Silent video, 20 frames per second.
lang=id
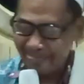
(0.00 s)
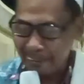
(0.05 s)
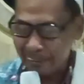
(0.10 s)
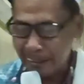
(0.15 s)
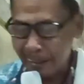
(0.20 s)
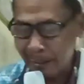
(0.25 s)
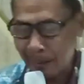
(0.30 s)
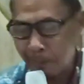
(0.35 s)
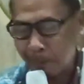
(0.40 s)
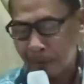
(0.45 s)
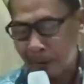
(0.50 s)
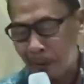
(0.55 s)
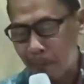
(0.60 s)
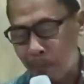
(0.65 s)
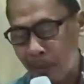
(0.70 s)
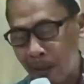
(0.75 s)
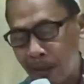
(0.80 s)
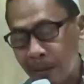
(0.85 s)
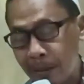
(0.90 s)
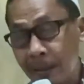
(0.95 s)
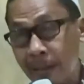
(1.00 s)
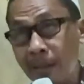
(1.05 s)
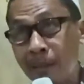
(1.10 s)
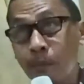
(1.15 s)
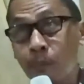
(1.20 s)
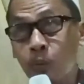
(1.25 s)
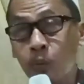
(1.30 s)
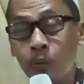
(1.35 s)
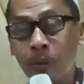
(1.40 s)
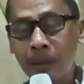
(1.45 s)
Lho wong arep ilmu
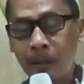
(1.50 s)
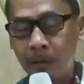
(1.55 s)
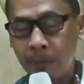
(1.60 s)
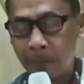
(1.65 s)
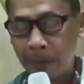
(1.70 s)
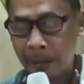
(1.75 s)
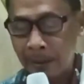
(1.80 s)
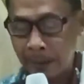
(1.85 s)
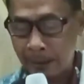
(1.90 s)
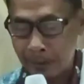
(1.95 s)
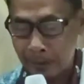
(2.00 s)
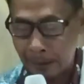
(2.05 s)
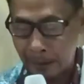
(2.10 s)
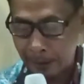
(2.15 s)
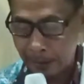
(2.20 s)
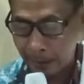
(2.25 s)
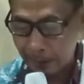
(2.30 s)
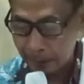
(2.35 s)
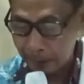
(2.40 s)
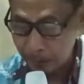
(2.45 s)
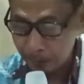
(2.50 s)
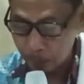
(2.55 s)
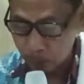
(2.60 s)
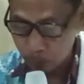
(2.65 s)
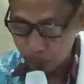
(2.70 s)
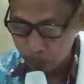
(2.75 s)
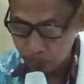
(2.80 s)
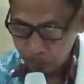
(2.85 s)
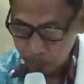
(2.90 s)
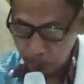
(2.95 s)
ilmune kok malah diarani
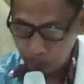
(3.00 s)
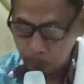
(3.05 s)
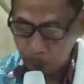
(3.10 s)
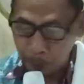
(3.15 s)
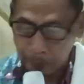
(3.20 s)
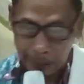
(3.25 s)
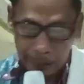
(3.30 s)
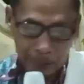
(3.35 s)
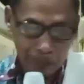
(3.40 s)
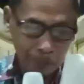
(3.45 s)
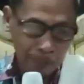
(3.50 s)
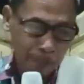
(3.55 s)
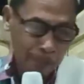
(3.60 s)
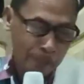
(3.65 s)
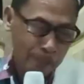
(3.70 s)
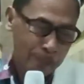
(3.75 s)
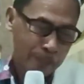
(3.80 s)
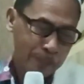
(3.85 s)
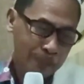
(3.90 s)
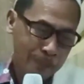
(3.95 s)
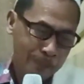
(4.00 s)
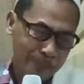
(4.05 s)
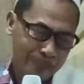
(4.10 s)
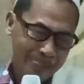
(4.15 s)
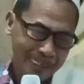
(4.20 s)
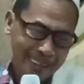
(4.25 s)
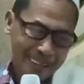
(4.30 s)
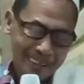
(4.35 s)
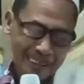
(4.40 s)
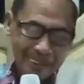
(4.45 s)
ku kumat.
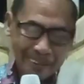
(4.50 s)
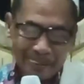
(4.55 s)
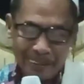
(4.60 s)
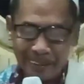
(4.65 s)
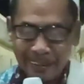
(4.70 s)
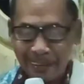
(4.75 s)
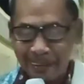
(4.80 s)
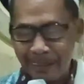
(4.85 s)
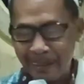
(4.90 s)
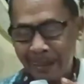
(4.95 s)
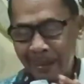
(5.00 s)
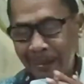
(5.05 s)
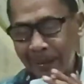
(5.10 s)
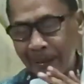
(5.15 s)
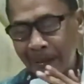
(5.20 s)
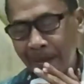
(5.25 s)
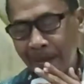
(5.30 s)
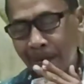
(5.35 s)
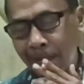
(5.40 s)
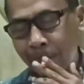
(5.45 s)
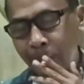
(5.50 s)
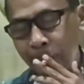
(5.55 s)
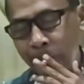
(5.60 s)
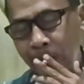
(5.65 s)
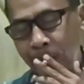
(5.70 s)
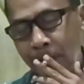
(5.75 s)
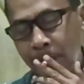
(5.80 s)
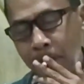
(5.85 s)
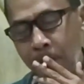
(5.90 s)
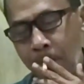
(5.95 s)
Ora ya angel.
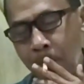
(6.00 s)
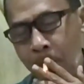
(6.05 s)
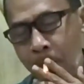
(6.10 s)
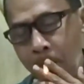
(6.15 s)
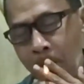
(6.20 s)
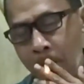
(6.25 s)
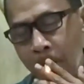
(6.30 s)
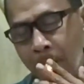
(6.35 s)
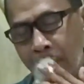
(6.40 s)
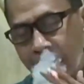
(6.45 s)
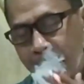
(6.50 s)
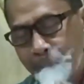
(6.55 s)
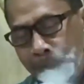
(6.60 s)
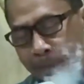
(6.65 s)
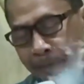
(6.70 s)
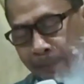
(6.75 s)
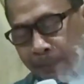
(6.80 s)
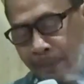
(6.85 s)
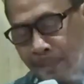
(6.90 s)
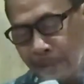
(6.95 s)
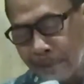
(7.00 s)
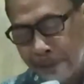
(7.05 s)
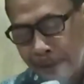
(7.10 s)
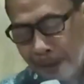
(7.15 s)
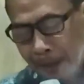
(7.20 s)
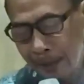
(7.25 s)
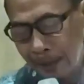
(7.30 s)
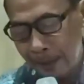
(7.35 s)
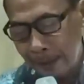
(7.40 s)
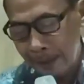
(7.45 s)
Badan
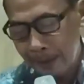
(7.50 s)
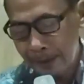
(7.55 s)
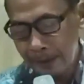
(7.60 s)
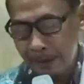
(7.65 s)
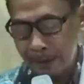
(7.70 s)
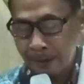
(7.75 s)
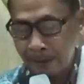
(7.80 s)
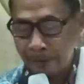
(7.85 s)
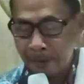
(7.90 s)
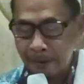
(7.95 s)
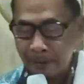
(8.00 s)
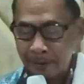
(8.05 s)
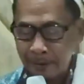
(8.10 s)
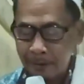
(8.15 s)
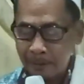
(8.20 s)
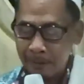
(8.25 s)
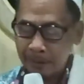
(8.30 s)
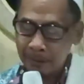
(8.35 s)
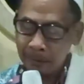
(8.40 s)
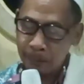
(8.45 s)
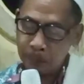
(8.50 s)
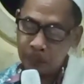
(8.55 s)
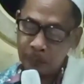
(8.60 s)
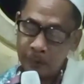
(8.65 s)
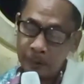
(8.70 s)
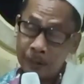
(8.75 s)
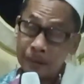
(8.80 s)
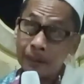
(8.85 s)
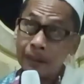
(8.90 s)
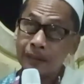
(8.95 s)
saya kaget karena
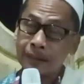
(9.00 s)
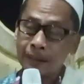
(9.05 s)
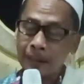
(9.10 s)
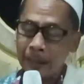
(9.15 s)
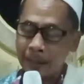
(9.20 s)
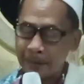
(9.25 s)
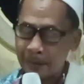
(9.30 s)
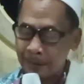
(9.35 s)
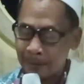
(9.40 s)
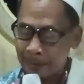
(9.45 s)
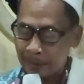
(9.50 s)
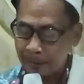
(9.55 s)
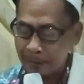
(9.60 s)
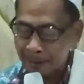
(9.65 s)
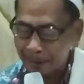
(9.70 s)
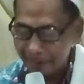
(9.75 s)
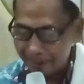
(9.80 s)
ibu etas ngaji.